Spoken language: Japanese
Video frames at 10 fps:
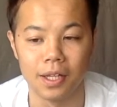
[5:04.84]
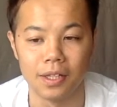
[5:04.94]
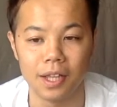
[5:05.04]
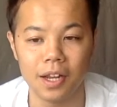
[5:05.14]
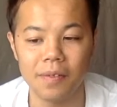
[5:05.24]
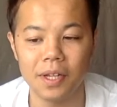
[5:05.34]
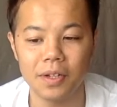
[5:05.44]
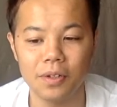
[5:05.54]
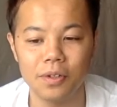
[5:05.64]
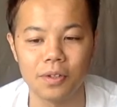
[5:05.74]
なるべ
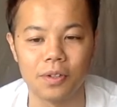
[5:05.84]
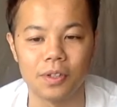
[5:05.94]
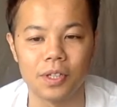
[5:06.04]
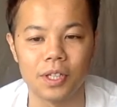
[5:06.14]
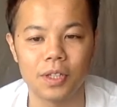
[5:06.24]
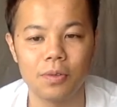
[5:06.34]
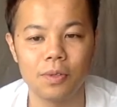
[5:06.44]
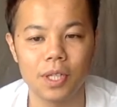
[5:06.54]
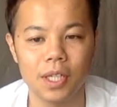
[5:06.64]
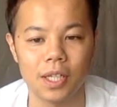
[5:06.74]
く人
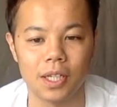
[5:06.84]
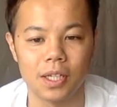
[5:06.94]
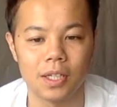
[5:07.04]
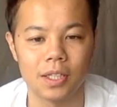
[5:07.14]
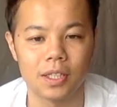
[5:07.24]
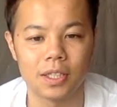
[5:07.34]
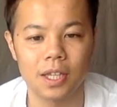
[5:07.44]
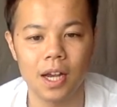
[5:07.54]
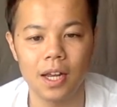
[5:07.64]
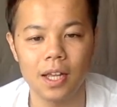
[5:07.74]
に好
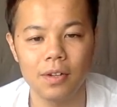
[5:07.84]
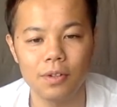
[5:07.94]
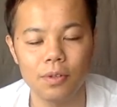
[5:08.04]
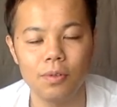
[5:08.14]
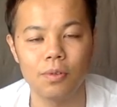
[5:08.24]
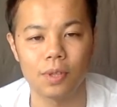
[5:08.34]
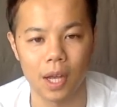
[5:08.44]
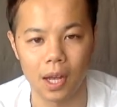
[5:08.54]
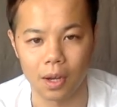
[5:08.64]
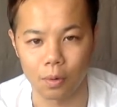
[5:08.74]
かれるよう
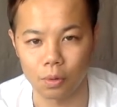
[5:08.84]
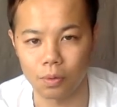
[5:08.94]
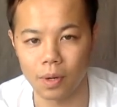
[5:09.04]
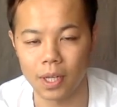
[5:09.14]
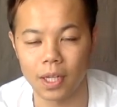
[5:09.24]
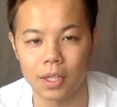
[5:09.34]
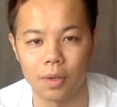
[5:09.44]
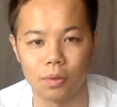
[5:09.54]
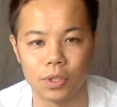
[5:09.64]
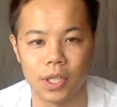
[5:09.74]
な断り方
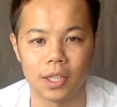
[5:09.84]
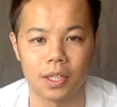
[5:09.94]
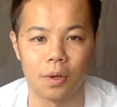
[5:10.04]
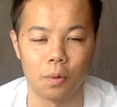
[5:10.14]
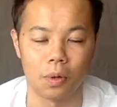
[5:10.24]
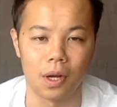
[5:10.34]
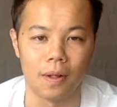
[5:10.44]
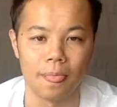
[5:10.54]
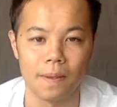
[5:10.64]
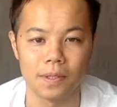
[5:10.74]
をしていった方が
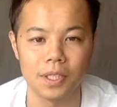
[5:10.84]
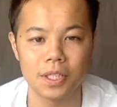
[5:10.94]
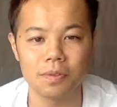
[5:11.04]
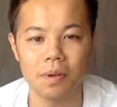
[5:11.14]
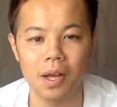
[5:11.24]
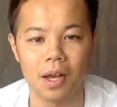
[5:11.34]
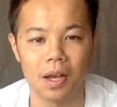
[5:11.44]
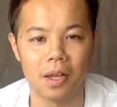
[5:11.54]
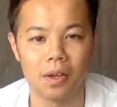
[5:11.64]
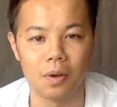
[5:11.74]
実は
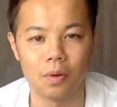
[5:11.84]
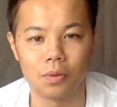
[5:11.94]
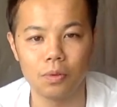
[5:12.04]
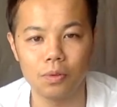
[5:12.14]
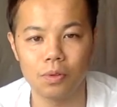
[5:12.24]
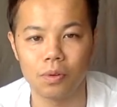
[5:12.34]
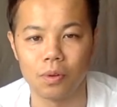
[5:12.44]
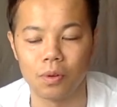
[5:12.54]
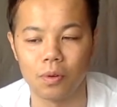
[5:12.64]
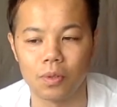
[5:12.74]
どんどんお
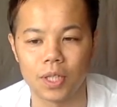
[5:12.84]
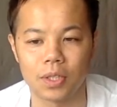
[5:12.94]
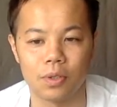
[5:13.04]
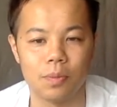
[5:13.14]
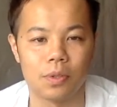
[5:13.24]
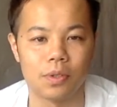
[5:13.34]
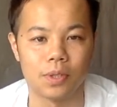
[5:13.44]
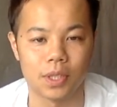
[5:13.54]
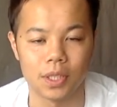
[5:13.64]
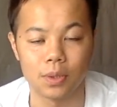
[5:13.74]
誘いも来
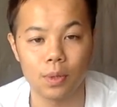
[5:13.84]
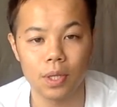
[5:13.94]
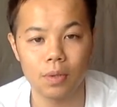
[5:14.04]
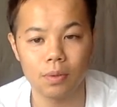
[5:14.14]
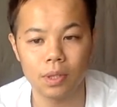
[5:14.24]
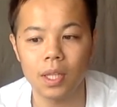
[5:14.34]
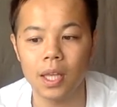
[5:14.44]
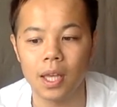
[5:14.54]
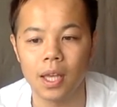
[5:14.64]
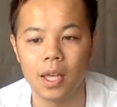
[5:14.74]
るしそれによっ
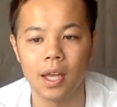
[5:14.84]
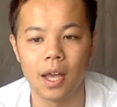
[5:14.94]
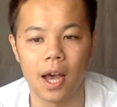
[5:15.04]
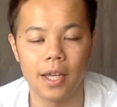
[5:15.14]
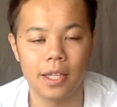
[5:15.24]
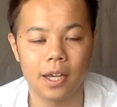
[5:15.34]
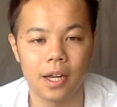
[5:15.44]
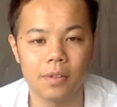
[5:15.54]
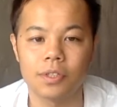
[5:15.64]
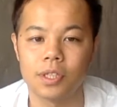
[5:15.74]
て相手か
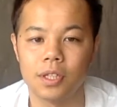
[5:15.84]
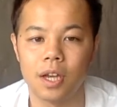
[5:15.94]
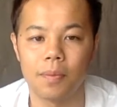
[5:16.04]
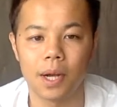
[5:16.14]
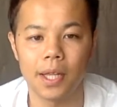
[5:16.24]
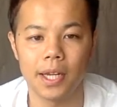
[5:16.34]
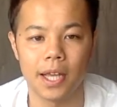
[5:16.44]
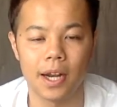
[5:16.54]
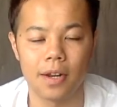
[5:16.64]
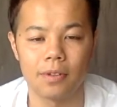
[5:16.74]
らの信頼もかなり
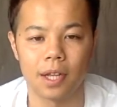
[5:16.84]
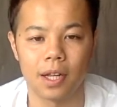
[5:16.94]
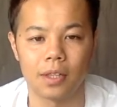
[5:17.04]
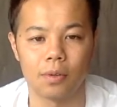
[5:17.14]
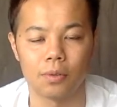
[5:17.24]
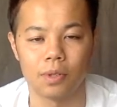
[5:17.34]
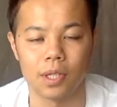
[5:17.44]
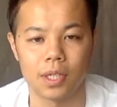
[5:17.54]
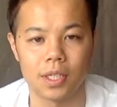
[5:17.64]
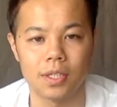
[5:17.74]
得られるんだなってことに
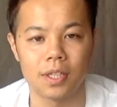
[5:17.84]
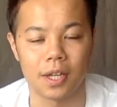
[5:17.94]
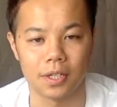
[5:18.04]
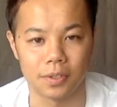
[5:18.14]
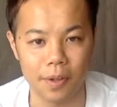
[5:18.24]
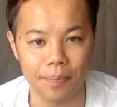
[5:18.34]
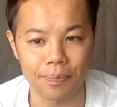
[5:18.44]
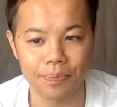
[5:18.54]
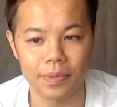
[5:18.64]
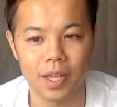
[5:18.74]
気づいたんですよね
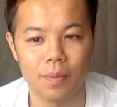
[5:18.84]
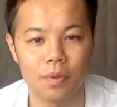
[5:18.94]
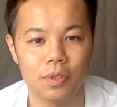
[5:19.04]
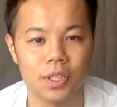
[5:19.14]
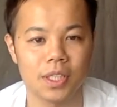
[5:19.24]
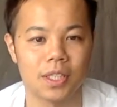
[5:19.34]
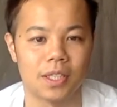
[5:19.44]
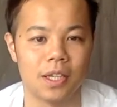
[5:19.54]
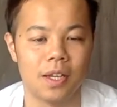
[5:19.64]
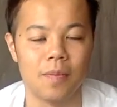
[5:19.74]
で僕自身、
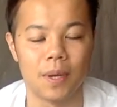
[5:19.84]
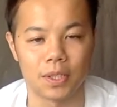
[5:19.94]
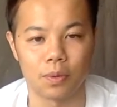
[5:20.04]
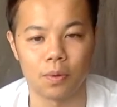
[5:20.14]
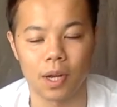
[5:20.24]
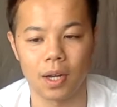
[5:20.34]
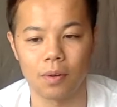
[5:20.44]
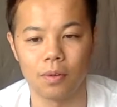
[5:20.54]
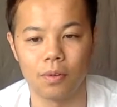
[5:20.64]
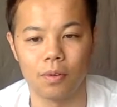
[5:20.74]
まあ、そこから
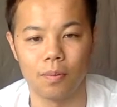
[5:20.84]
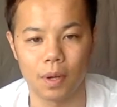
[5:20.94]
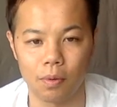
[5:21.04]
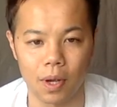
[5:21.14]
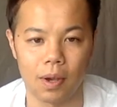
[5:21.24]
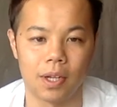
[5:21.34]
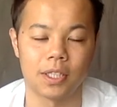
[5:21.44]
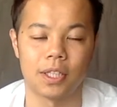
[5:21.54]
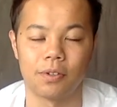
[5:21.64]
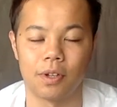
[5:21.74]
この、まあ、今回
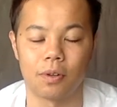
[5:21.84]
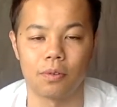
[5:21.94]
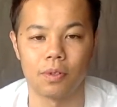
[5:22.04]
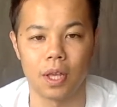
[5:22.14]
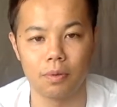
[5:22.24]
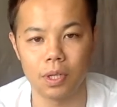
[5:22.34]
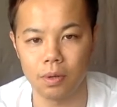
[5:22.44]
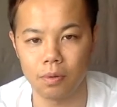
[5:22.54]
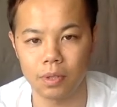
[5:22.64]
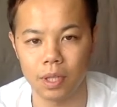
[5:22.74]
話していくようなこのネオ日
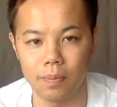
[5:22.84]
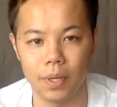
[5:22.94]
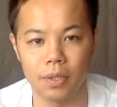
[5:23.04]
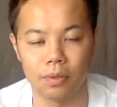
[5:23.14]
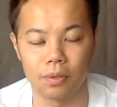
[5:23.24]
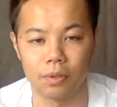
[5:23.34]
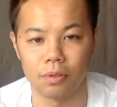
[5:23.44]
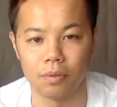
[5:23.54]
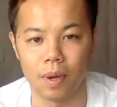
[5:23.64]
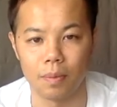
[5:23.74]
本語テンプレートっていうの
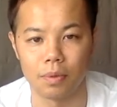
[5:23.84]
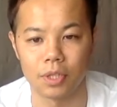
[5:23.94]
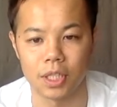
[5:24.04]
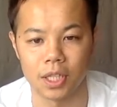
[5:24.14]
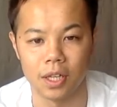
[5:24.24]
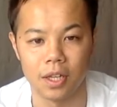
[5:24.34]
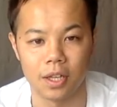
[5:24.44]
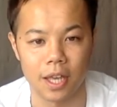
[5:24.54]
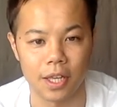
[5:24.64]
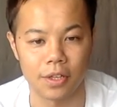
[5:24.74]
を、まあ、僕自身
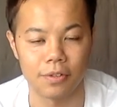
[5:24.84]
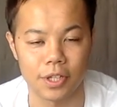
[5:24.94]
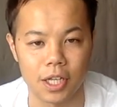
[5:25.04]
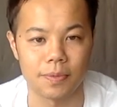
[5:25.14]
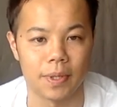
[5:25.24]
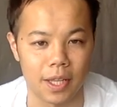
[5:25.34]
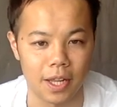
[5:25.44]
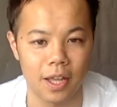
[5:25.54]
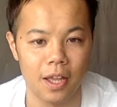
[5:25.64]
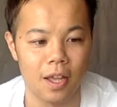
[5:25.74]
研究し始めて
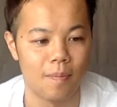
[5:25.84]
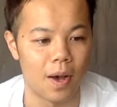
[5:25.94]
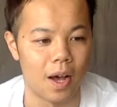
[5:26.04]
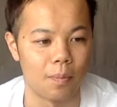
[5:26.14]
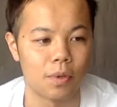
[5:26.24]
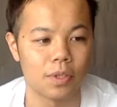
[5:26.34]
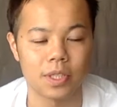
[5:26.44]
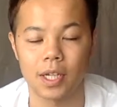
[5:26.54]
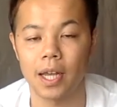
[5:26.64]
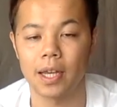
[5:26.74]
ね、まあ、僕
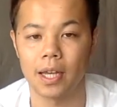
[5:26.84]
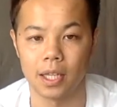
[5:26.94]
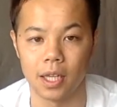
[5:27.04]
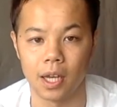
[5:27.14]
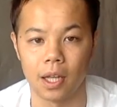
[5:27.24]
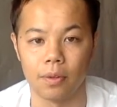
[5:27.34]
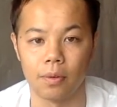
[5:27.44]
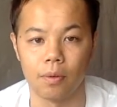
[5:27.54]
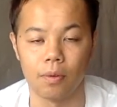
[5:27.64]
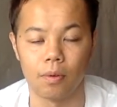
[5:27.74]
自身海外にあ
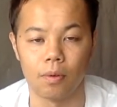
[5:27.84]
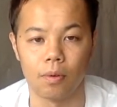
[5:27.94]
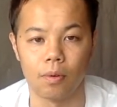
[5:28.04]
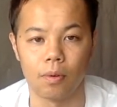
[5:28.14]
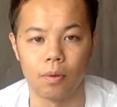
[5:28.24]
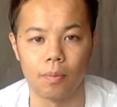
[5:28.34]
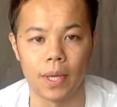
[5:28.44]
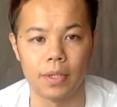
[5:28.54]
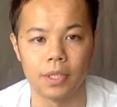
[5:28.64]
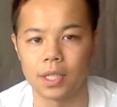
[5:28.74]
のまあ、
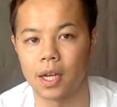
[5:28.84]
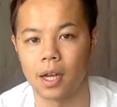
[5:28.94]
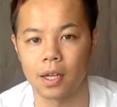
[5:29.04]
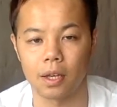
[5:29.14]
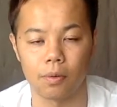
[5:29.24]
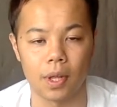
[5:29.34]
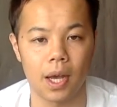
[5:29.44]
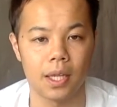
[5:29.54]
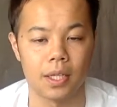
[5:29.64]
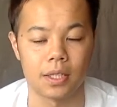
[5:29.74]
いる時間が結構
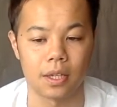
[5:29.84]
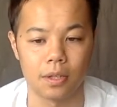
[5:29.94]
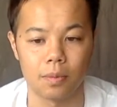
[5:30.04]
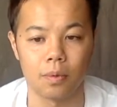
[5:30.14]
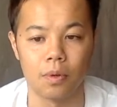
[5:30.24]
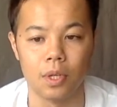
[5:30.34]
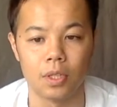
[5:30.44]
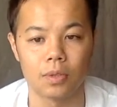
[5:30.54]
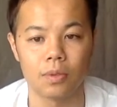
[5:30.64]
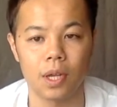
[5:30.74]
長いんですけれども
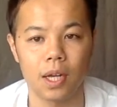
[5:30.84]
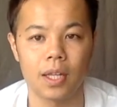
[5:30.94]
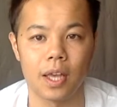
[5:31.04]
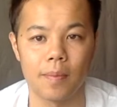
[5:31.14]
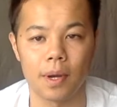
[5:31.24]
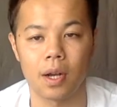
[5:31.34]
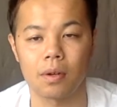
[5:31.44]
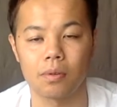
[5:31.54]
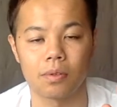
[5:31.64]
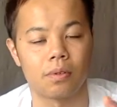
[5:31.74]
その中で、まあ、
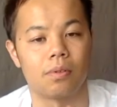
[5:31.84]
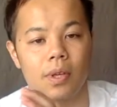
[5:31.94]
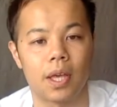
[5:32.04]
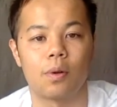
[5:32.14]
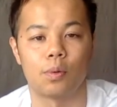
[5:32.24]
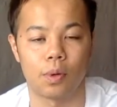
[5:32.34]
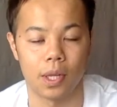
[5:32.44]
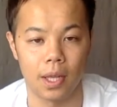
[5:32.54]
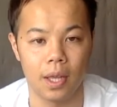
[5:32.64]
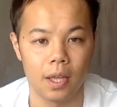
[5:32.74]
各国のこう言語と
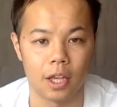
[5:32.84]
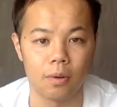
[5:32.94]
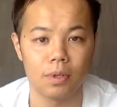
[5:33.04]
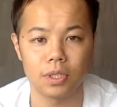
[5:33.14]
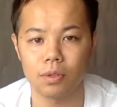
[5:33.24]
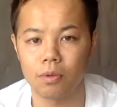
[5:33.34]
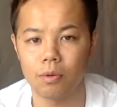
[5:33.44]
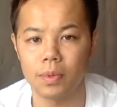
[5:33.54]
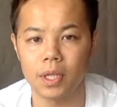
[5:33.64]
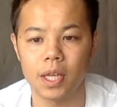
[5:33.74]
かねいろんな人の
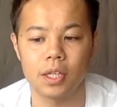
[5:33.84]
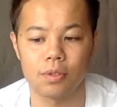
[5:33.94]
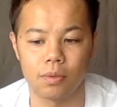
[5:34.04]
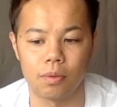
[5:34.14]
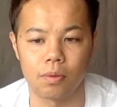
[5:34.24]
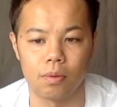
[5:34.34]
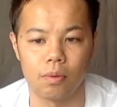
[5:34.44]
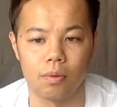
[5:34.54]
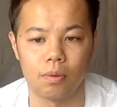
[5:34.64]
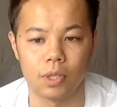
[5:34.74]
コミュニケーションの
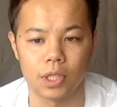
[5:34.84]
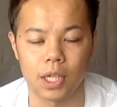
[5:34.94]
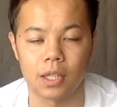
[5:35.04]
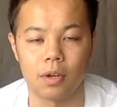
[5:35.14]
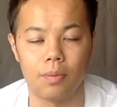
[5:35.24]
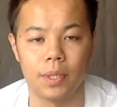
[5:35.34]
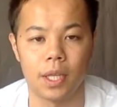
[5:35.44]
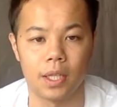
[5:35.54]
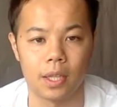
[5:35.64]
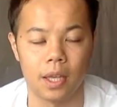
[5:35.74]
こう仕方を見て
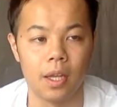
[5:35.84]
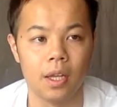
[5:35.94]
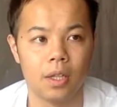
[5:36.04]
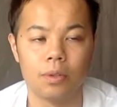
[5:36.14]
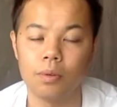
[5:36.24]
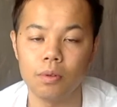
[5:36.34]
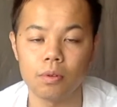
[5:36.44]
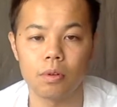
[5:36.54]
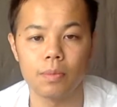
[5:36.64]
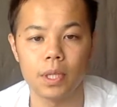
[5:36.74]
いてど
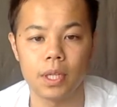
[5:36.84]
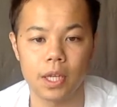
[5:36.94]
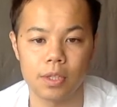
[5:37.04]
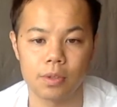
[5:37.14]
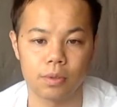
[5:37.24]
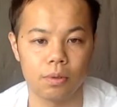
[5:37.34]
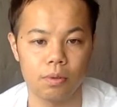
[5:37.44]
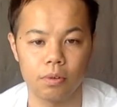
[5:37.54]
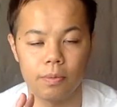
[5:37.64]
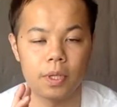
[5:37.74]
のコミュニケーションとど
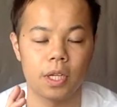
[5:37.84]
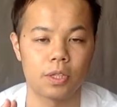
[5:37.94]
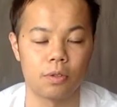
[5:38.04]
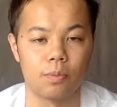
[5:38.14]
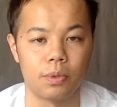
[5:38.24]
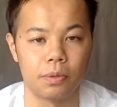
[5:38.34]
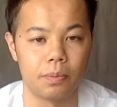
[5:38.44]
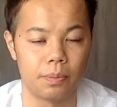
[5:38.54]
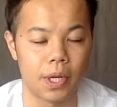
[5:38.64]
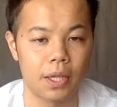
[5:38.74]
のコミュニケーションを
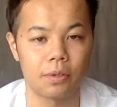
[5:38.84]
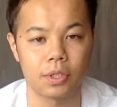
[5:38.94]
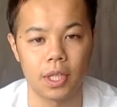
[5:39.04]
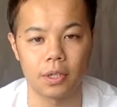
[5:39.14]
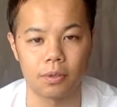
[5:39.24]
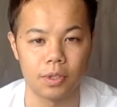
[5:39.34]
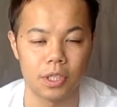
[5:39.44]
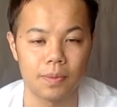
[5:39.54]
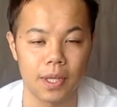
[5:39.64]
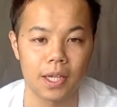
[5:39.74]
ブレンドしていくと
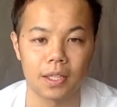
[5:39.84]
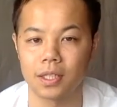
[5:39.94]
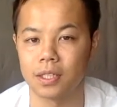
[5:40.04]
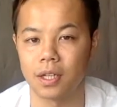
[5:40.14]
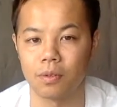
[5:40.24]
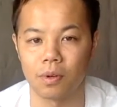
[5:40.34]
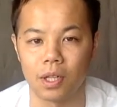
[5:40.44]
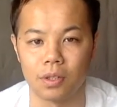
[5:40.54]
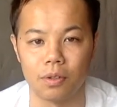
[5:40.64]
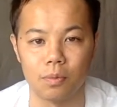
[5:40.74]
一番いい形になるの
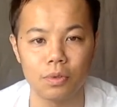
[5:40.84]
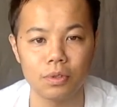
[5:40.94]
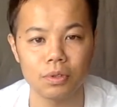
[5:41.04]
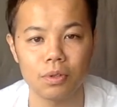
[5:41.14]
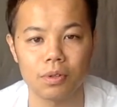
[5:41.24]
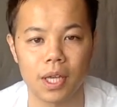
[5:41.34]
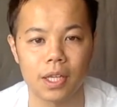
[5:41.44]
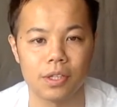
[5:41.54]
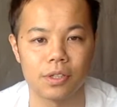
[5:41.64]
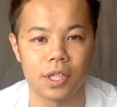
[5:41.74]
かっていうのをものすごく研
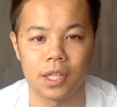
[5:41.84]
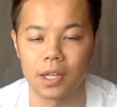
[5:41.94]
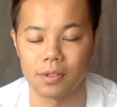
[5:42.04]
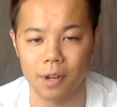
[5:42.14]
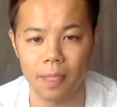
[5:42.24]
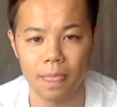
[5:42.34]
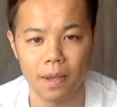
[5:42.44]
究していったんですよね